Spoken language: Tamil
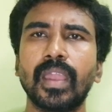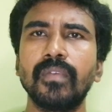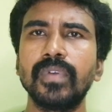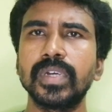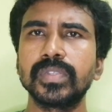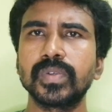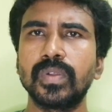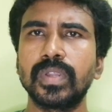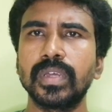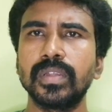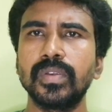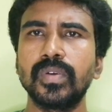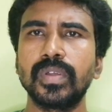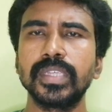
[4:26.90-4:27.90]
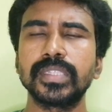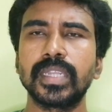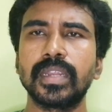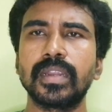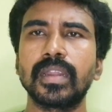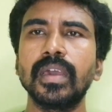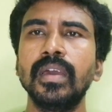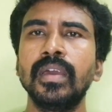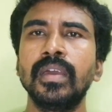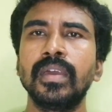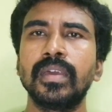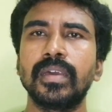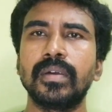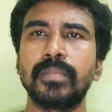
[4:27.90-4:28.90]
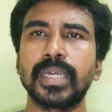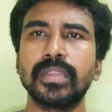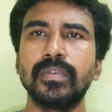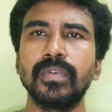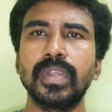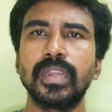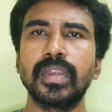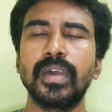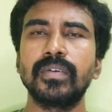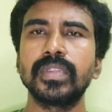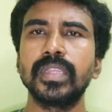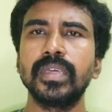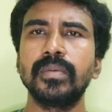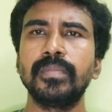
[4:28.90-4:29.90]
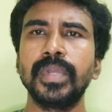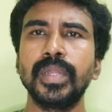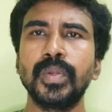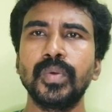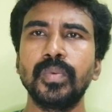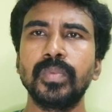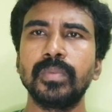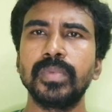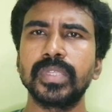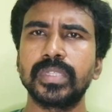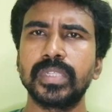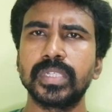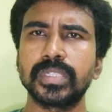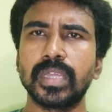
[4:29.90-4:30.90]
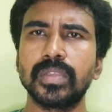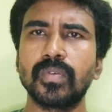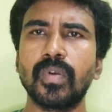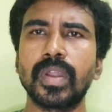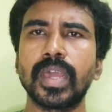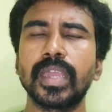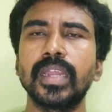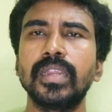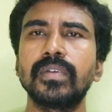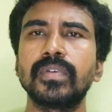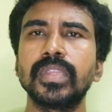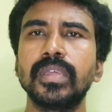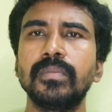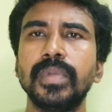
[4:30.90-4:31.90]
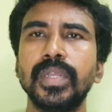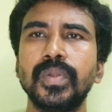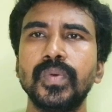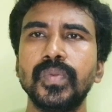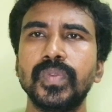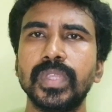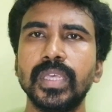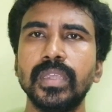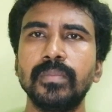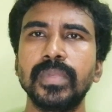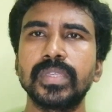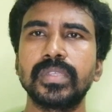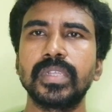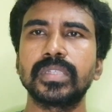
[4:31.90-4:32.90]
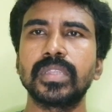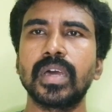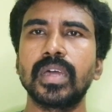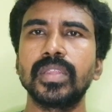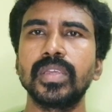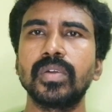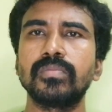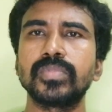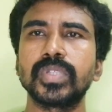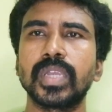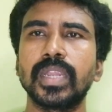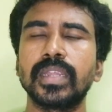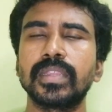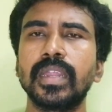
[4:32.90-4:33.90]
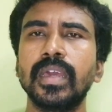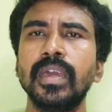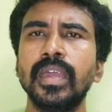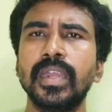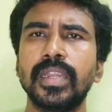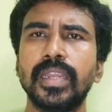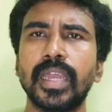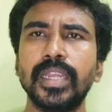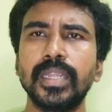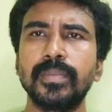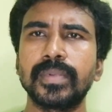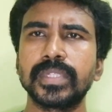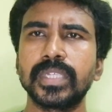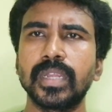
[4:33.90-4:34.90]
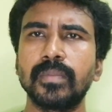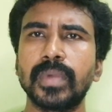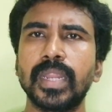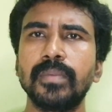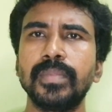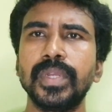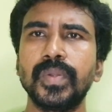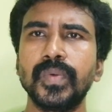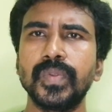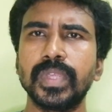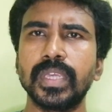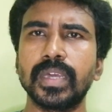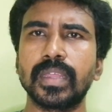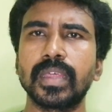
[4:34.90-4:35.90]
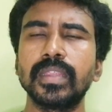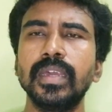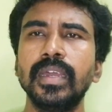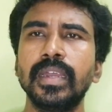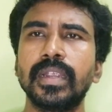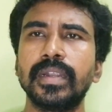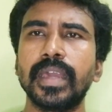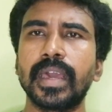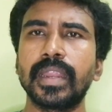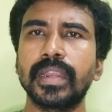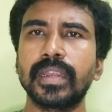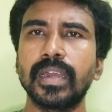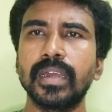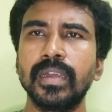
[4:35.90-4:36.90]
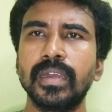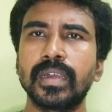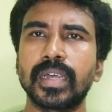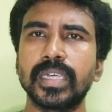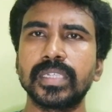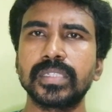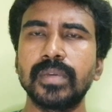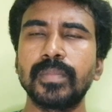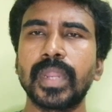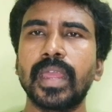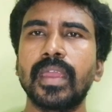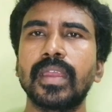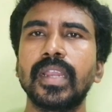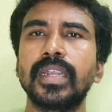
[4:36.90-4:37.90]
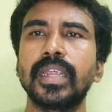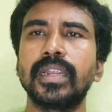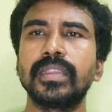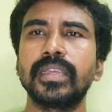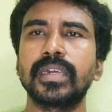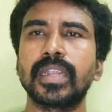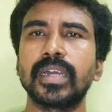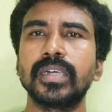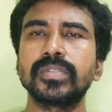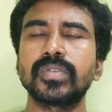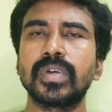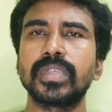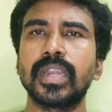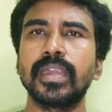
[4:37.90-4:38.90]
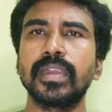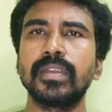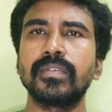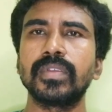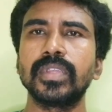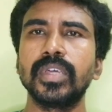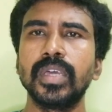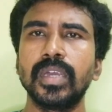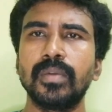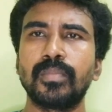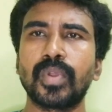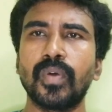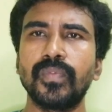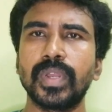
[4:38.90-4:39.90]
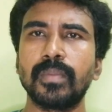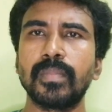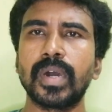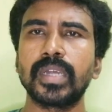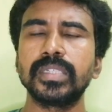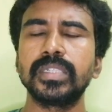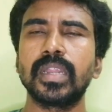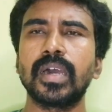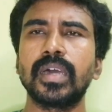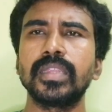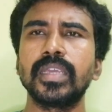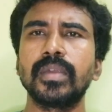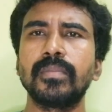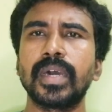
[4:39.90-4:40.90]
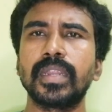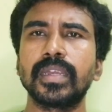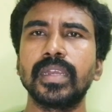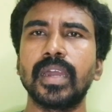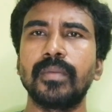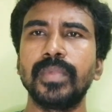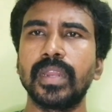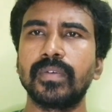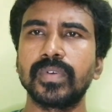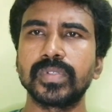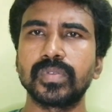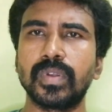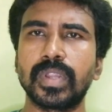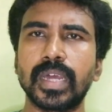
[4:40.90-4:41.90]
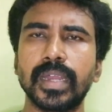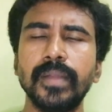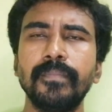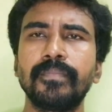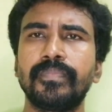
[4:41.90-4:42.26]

இவங்க சொல்கிற இன்னொரு ரீசன் என்னென்னா மற்றவங்களுக்குலாம் வந்து பி டு பி பிஸ்னஸ் அதிகம் ஆனால் எங்களுக்கு வந்து பி டு சி பிஸ்னஸ் தான் அதிகம் கிட்டத்தட்ட நைன்ட்டி பர்சன்ட்டுக்கு மேலே பி டு சி அதாவது டேரெக்டாக கஸ்டமரே எங்கள்கிட்ட எடுத்துக்கிறாங்க ஸோ அதனால் எங்களுக்கு வந்து ப்ராஃபிட் மார்ஜின்லாம் அதிகமாக இருக்குது அப்படின்னு அவங்க சொல்கிறாங்க